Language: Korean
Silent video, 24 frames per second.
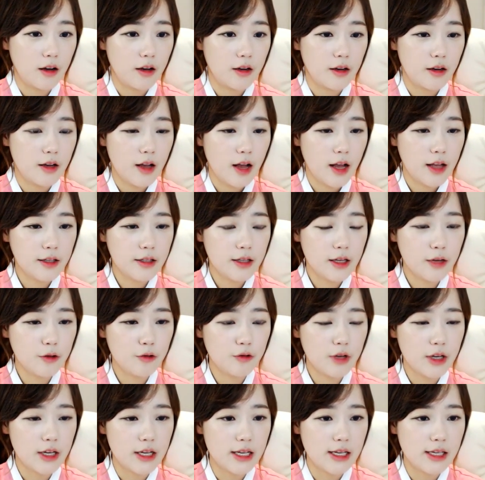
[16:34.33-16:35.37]
예,
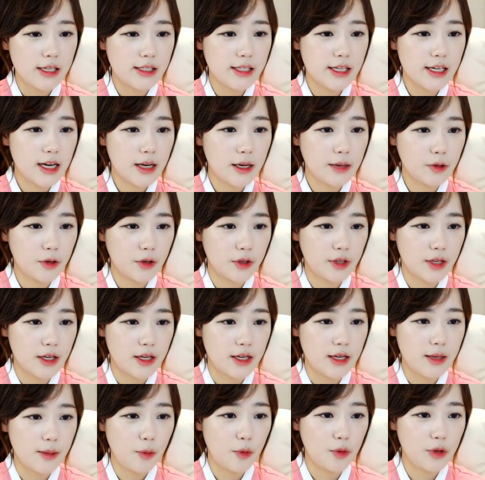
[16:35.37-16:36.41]
한나누나 일제강점기 때
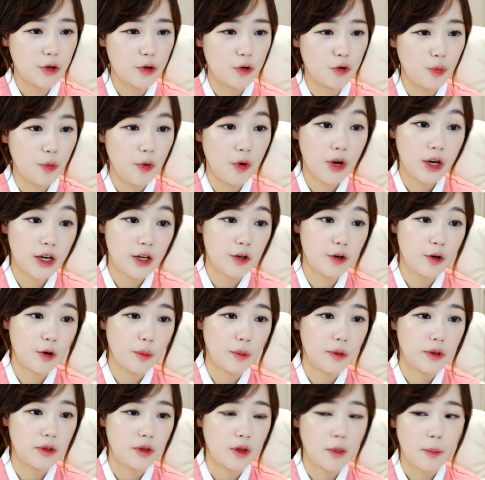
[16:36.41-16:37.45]
일본에 유명한
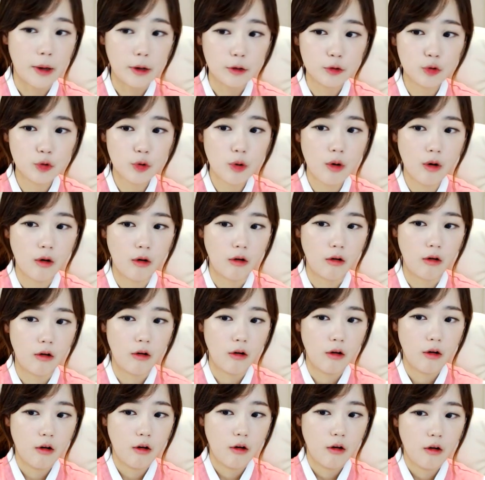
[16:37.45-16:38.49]
기업이 있나요? 많죠.
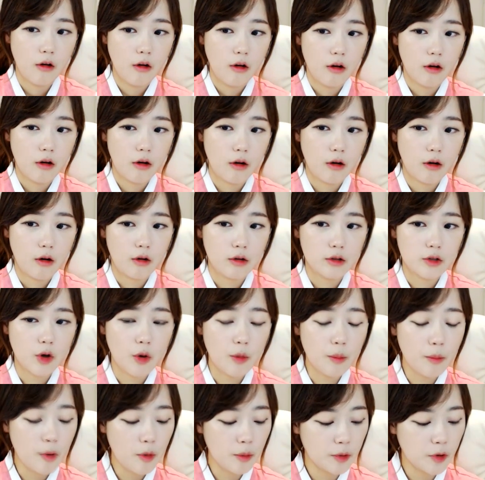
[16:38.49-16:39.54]
어,
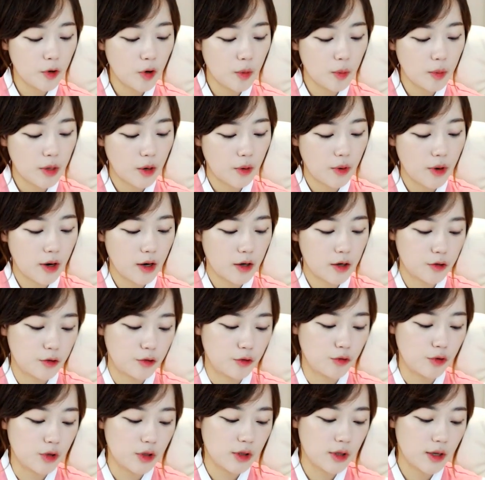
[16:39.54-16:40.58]
전범 기업이라고 해가지고
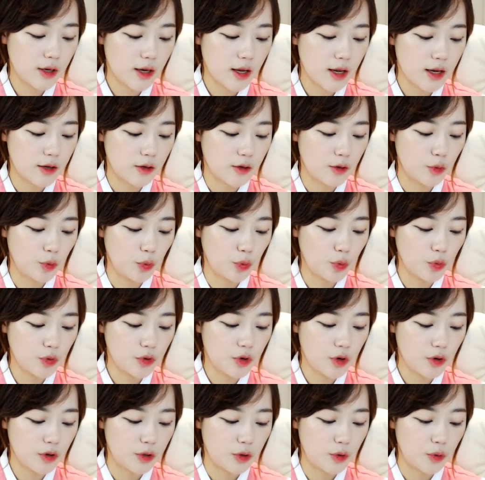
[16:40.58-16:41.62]
우리나라의 그런
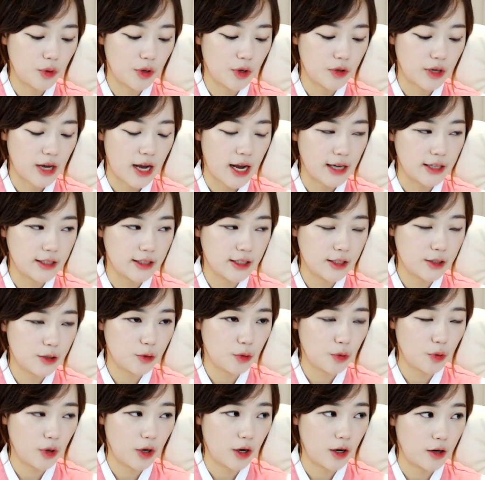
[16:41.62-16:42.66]
노동력을 이용해서
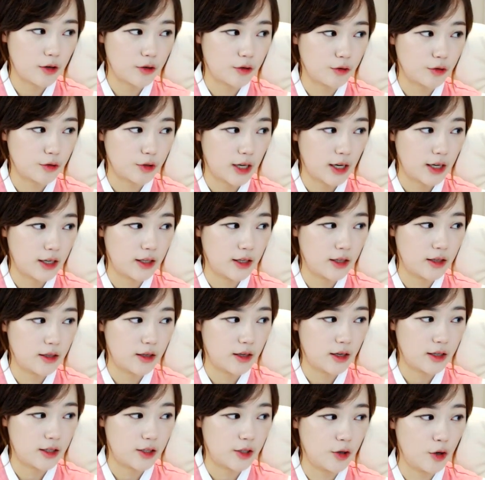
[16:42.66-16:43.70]
강제징용해가지고
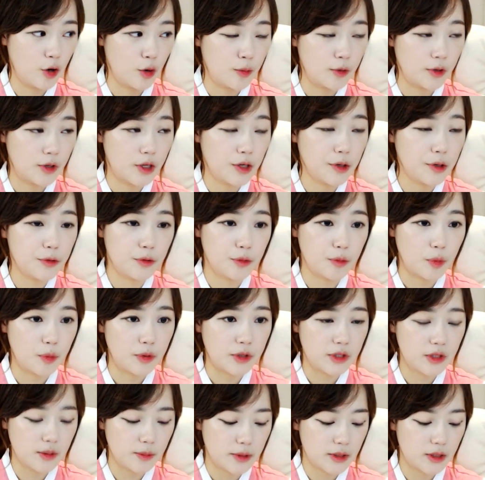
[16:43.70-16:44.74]
자기네들의 기업을 키운 뭐
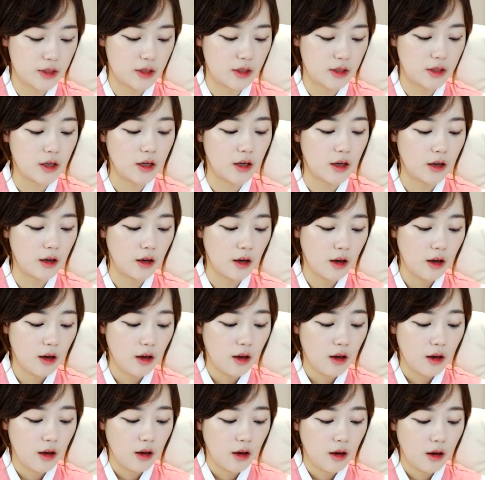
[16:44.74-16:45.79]
미쓰비시,
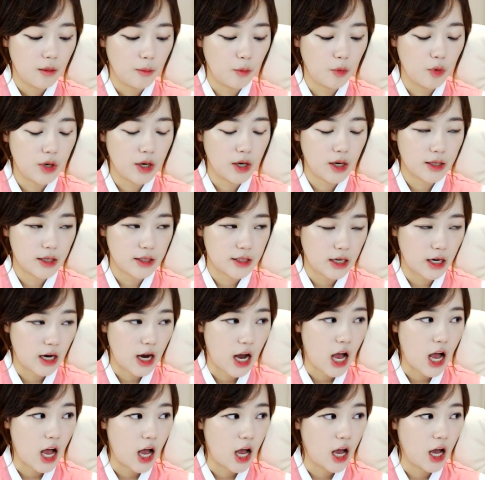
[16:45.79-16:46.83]

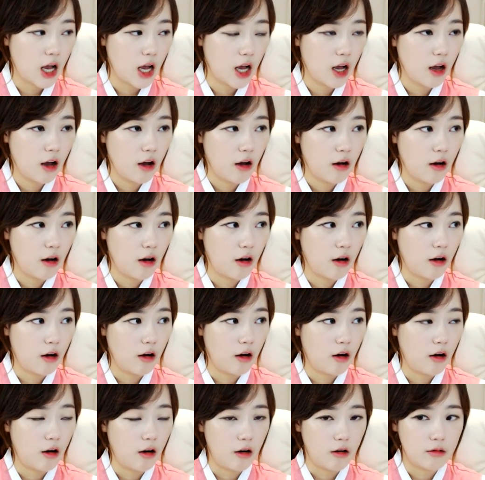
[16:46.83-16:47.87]
모리가나제가,
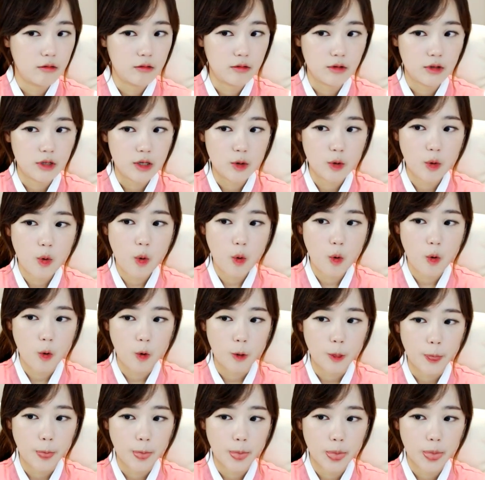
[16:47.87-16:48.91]
어,
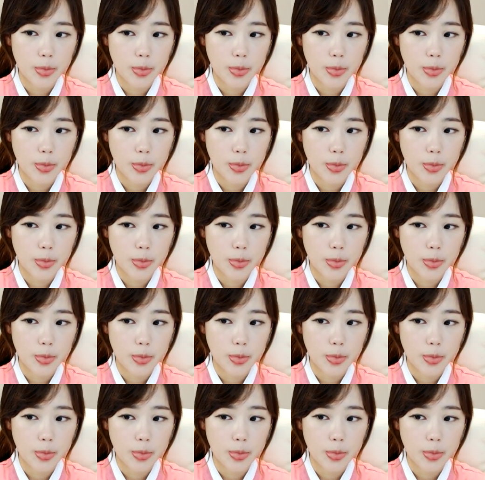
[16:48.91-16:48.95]
니콘